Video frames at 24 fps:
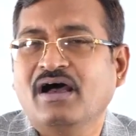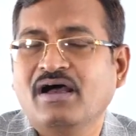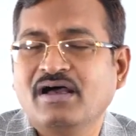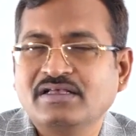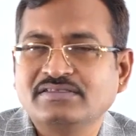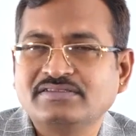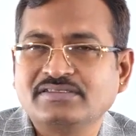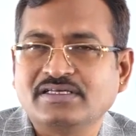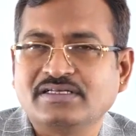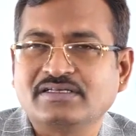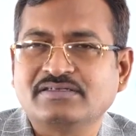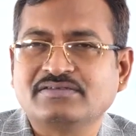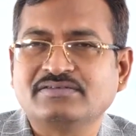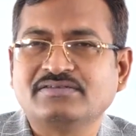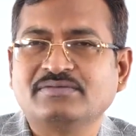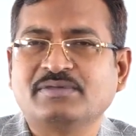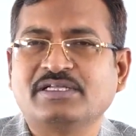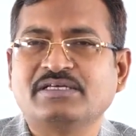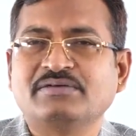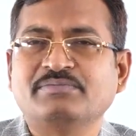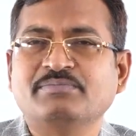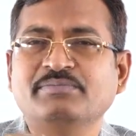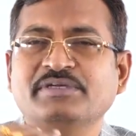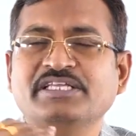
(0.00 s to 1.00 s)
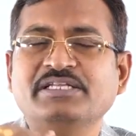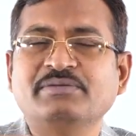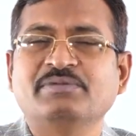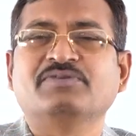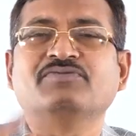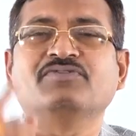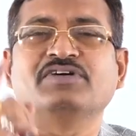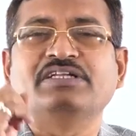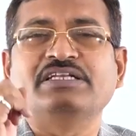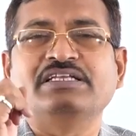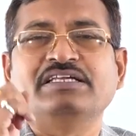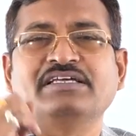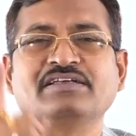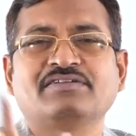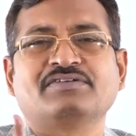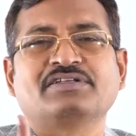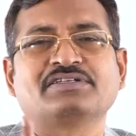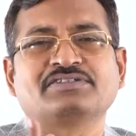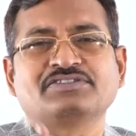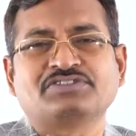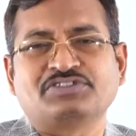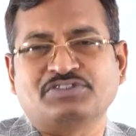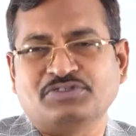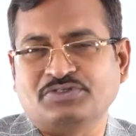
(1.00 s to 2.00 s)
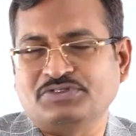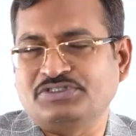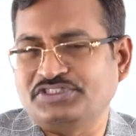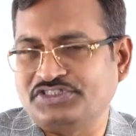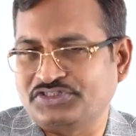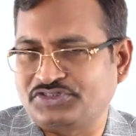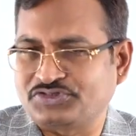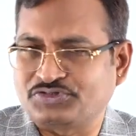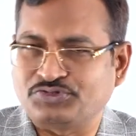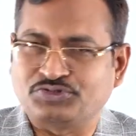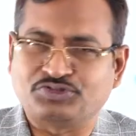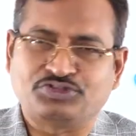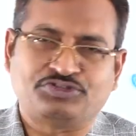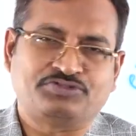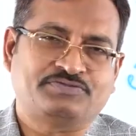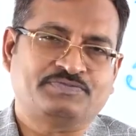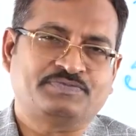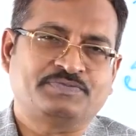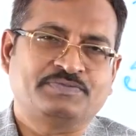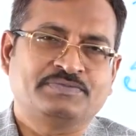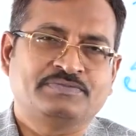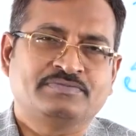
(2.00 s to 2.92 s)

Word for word: ఆ సరుకును మనం మినిమం వన్ ఇయర్ వరకు స్టోర్ చేసుకోవచ్చు